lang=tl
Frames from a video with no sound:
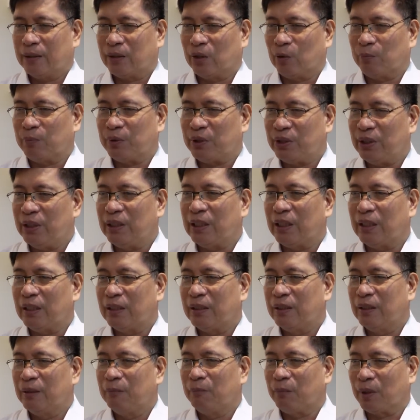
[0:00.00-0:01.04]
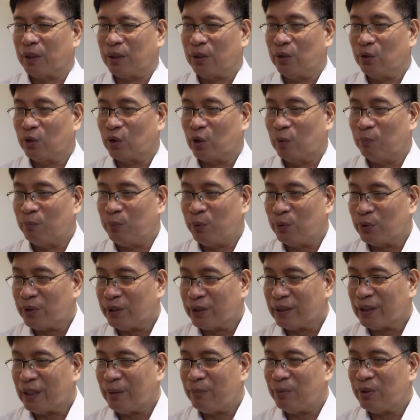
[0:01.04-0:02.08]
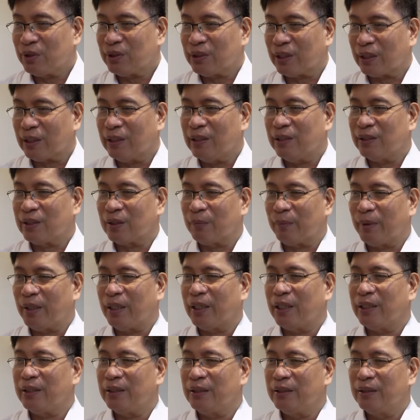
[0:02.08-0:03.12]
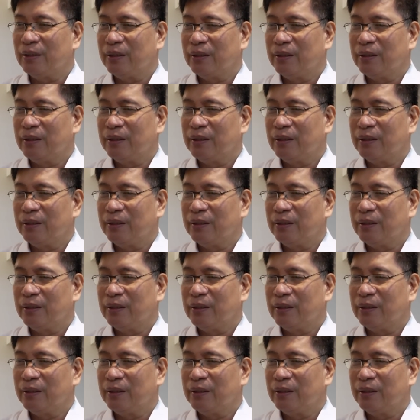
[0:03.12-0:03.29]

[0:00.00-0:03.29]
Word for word: sa opisina, pati yung computer naming sarili sa bahay